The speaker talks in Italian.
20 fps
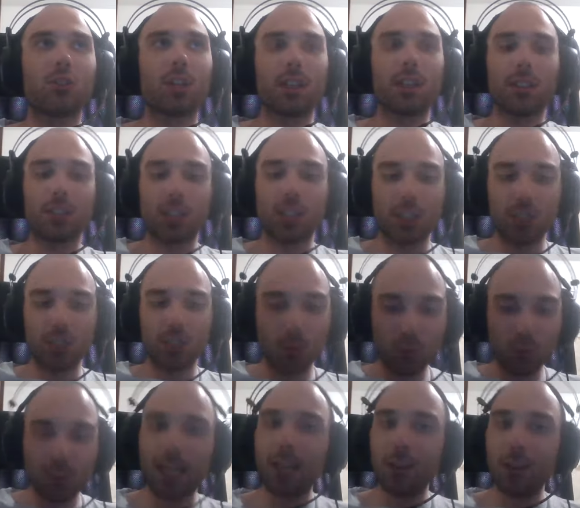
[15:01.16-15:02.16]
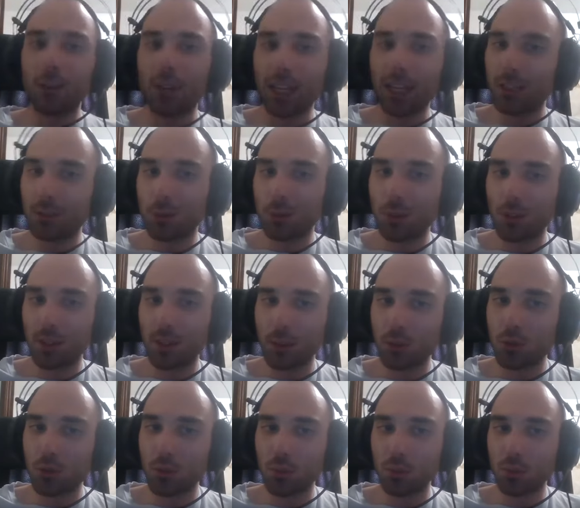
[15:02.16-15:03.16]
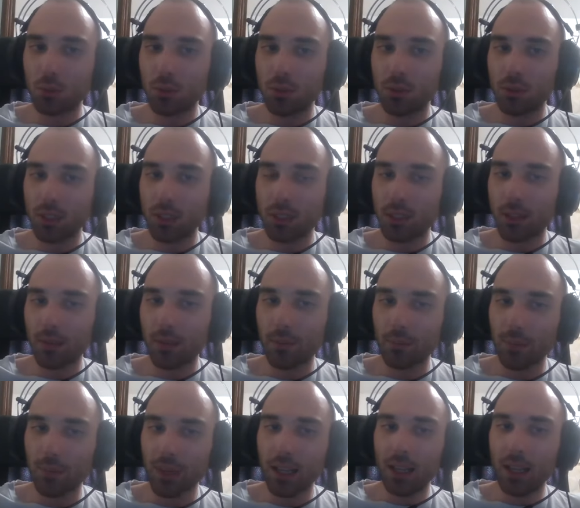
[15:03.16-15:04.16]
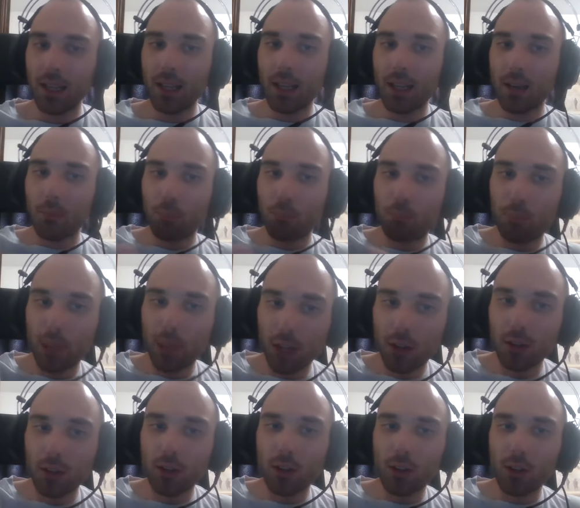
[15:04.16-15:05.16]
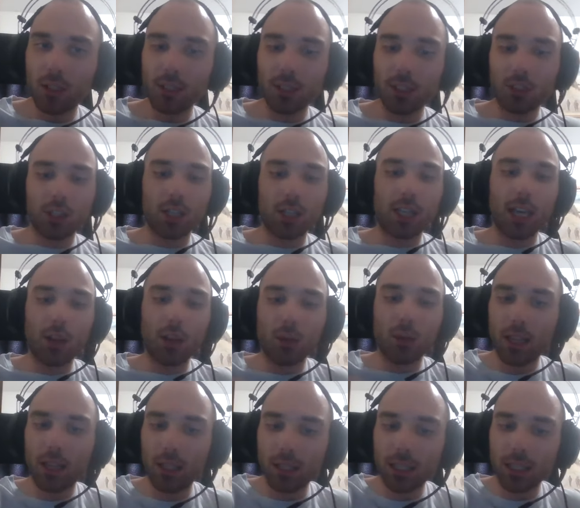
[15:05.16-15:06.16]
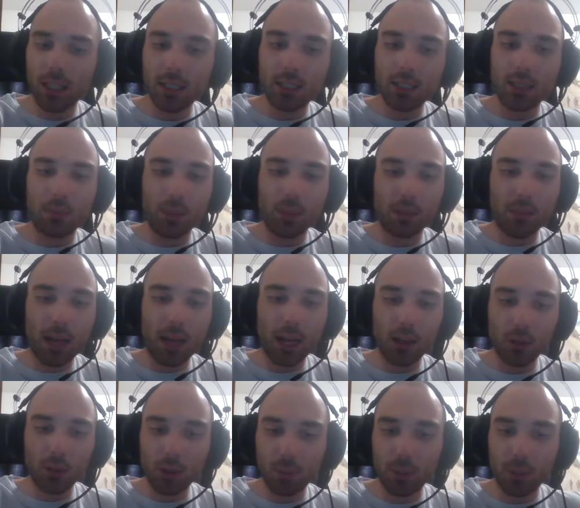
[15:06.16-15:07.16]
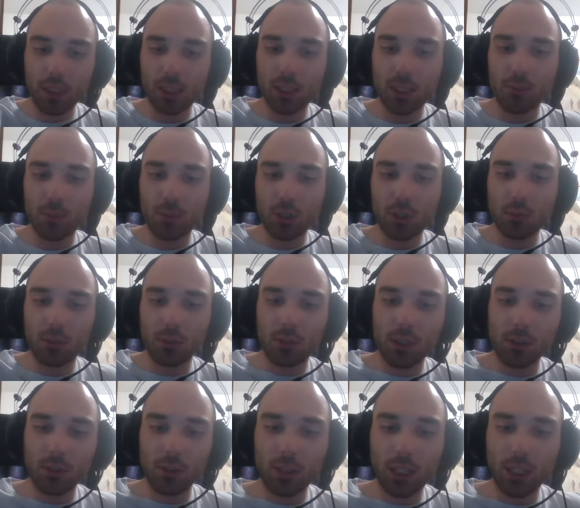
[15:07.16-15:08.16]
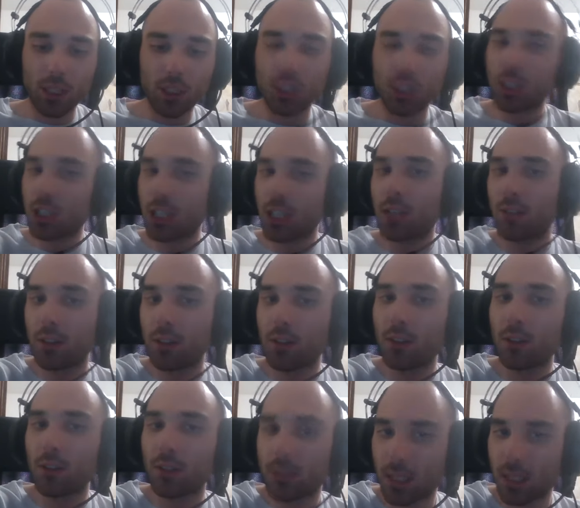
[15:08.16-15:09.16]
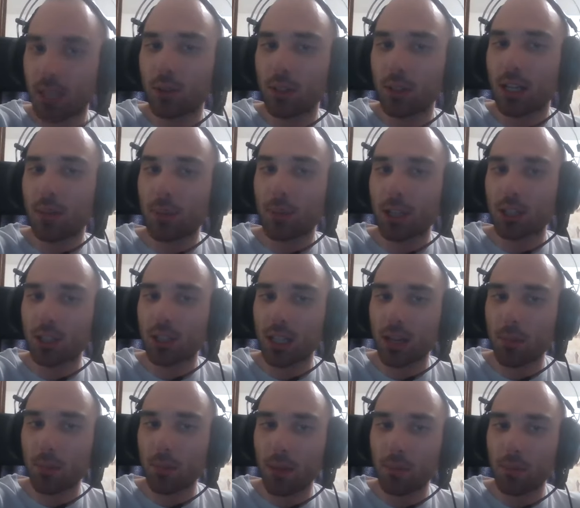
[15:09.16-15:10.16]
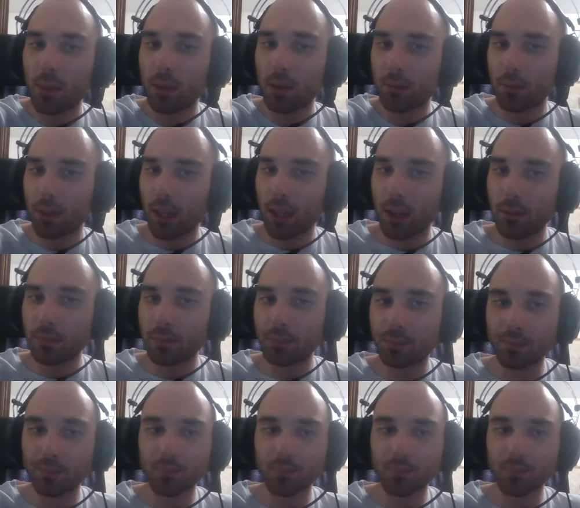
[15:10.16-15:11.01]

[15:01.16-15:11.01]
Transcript: cioè c- c'è un taglio netto, no? Da questo punto di vista. Però Locke dice, è chiaro che i sensi permangono per il semplice motivo che già ce li avevano stando nella pancia della mamma, ok?